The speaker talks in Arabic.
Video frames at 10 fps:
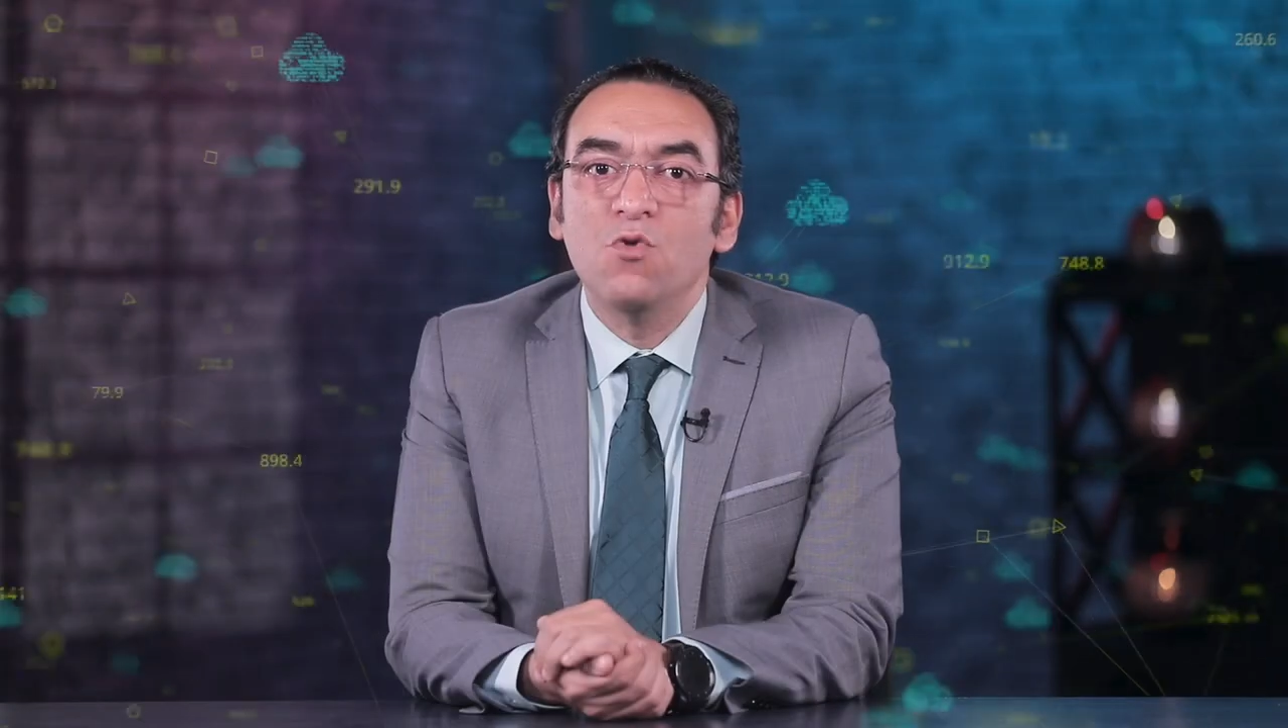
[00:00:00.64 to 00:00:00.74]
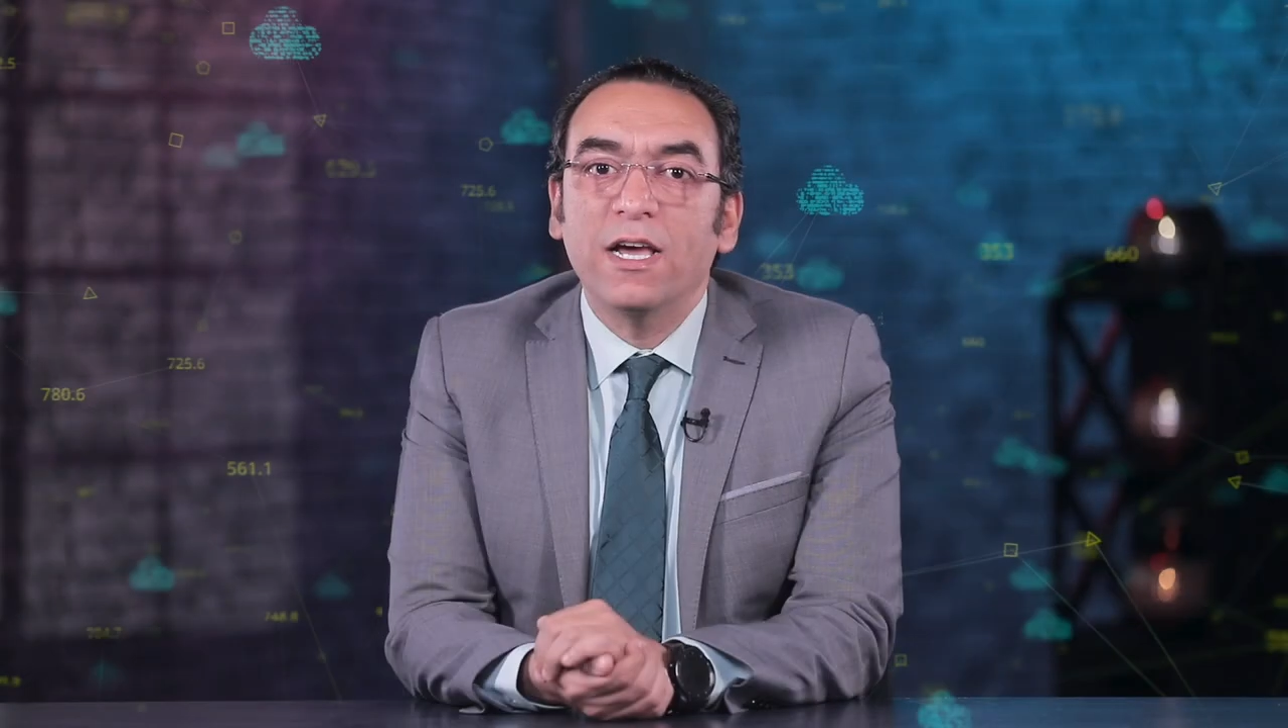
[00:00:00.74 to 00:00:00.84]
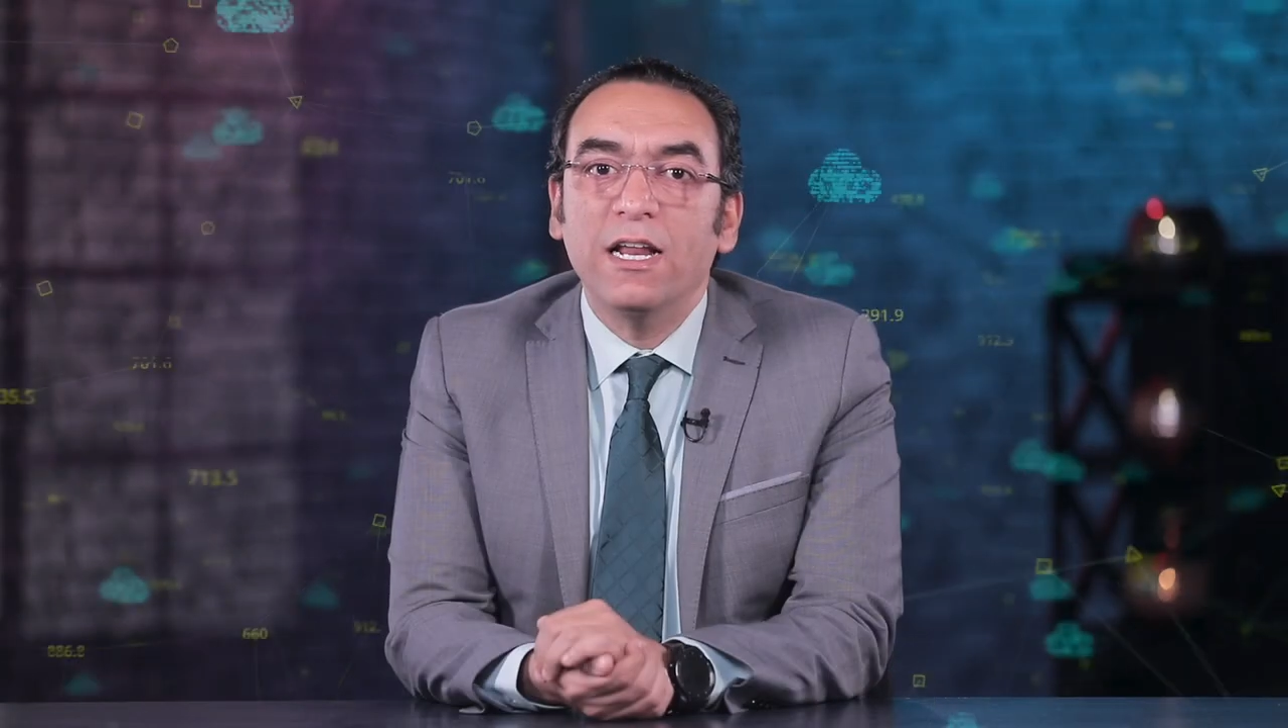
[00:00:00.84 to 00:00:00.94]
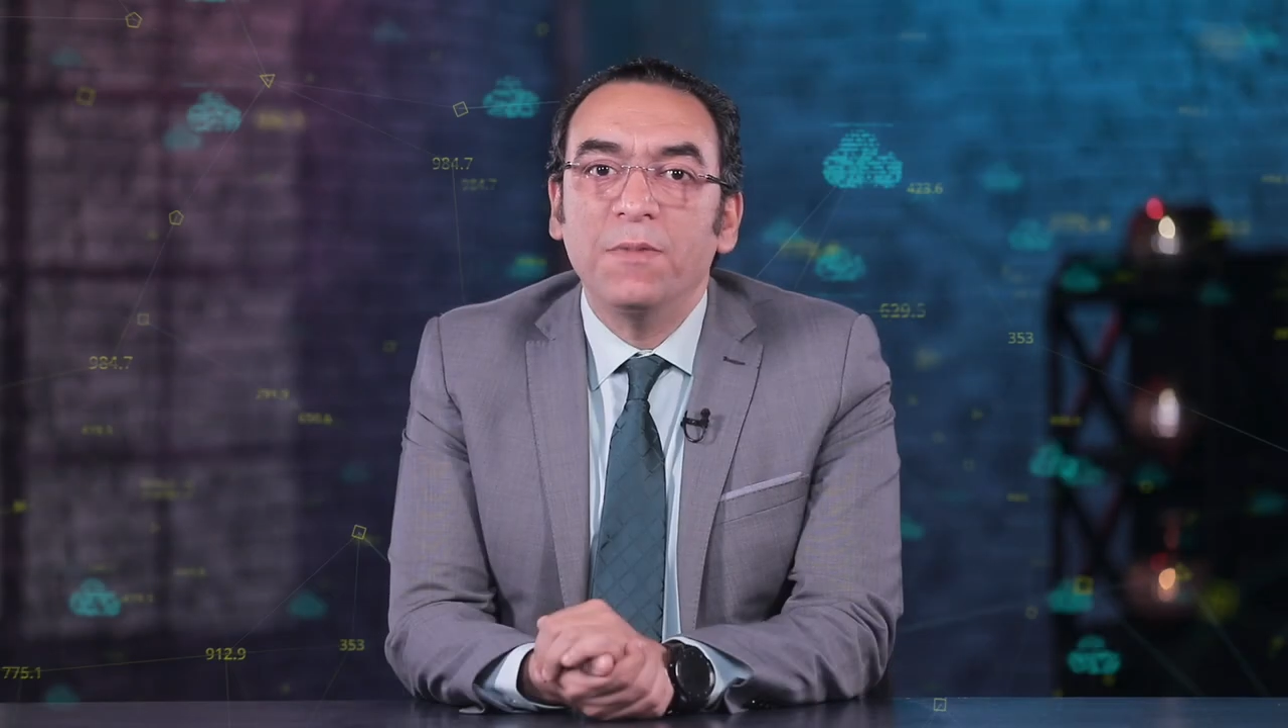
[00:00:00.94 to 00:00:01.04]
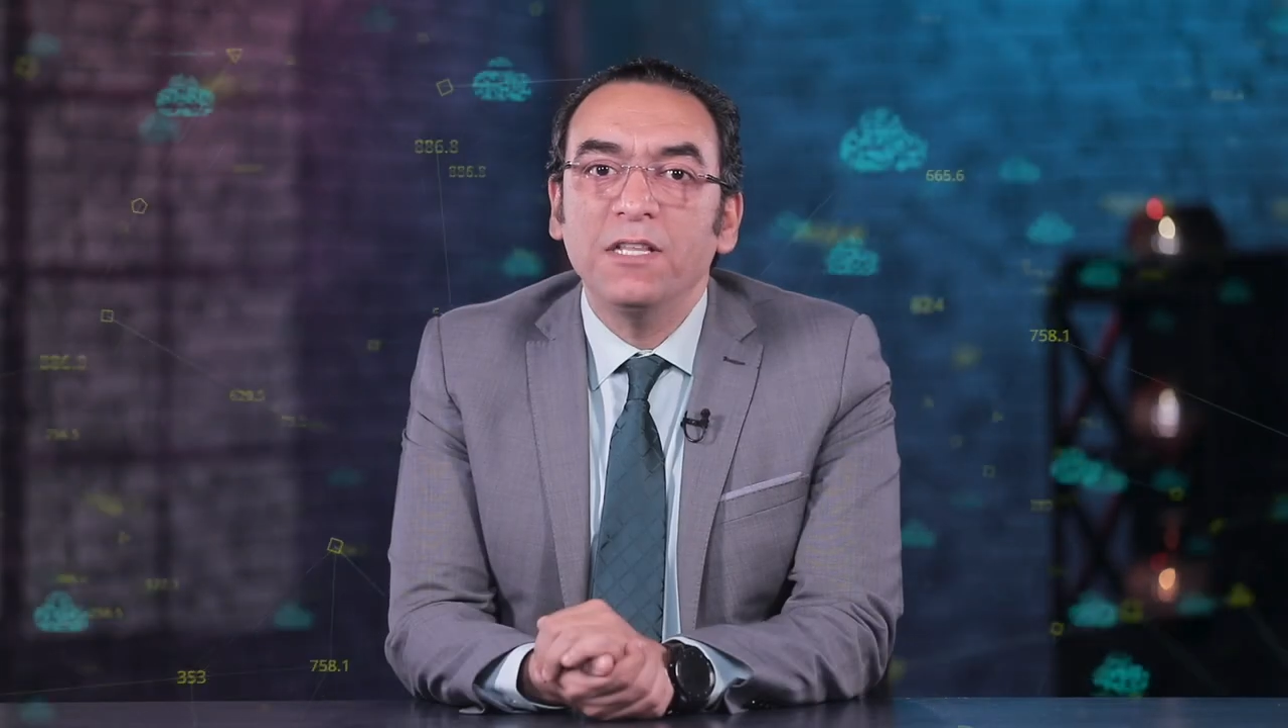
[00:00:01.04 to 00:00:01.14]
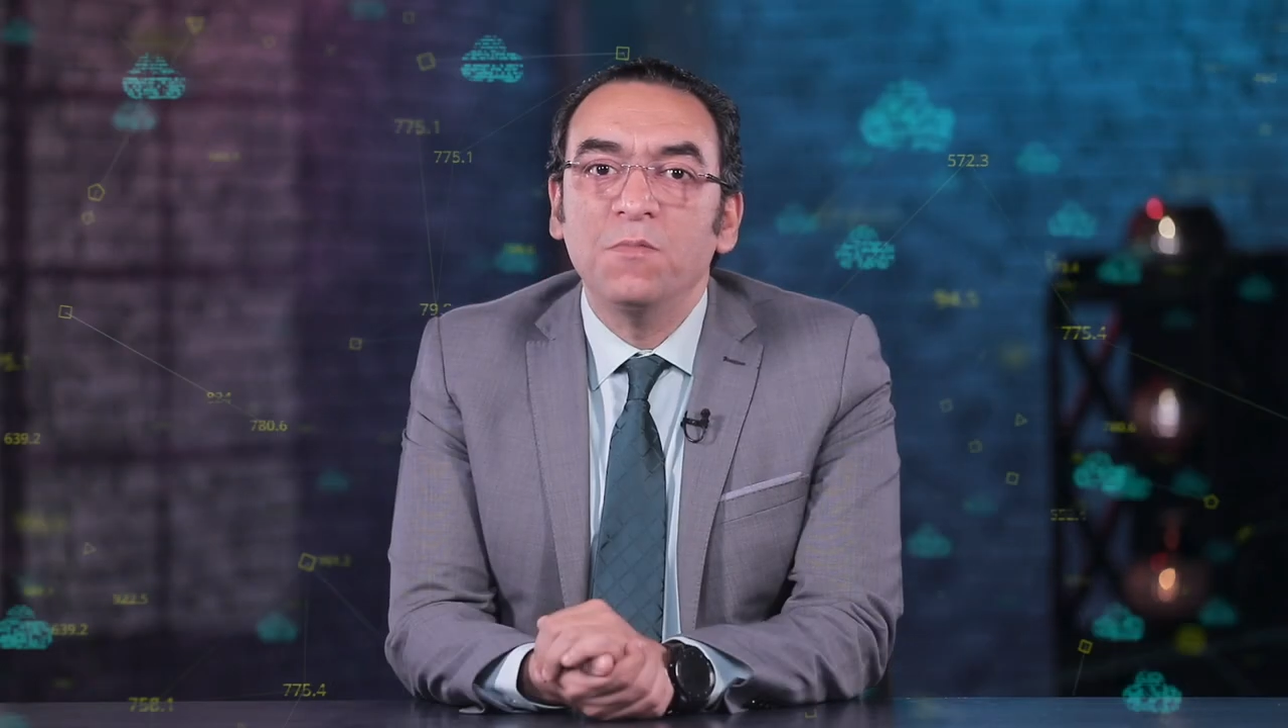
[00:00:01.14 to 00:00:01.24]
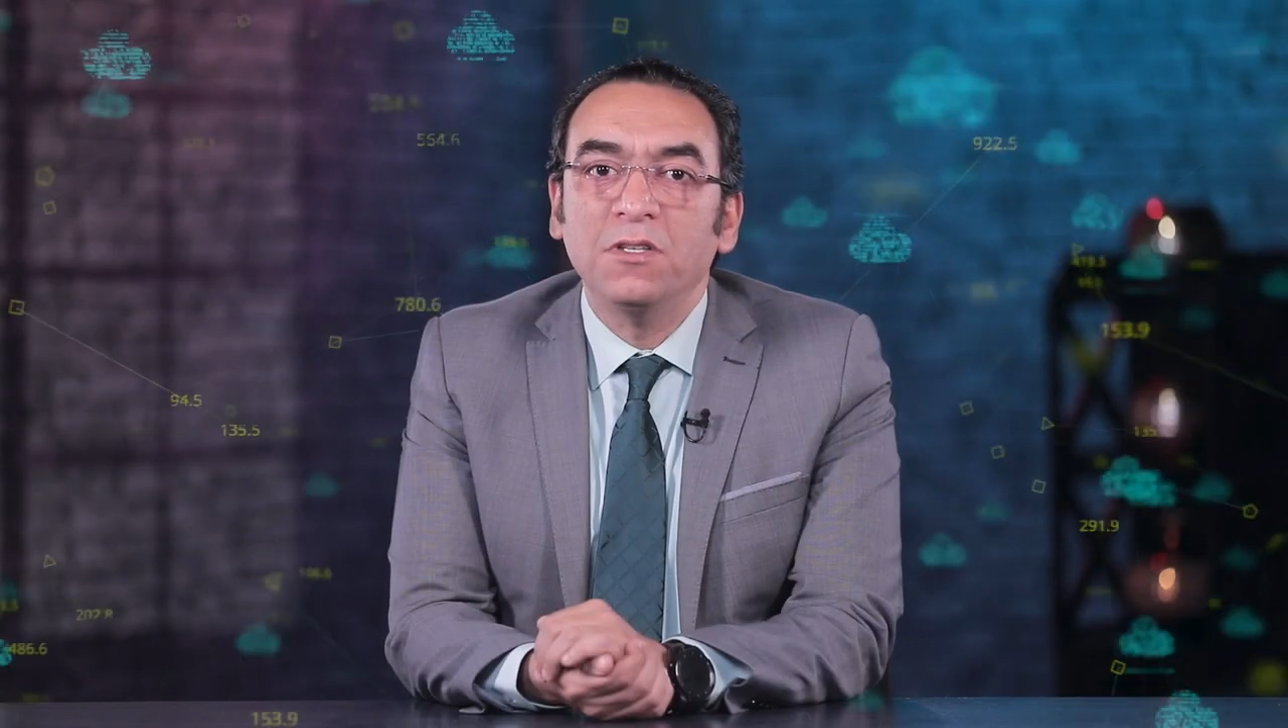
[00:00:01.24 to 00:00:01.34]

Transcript: مكالمات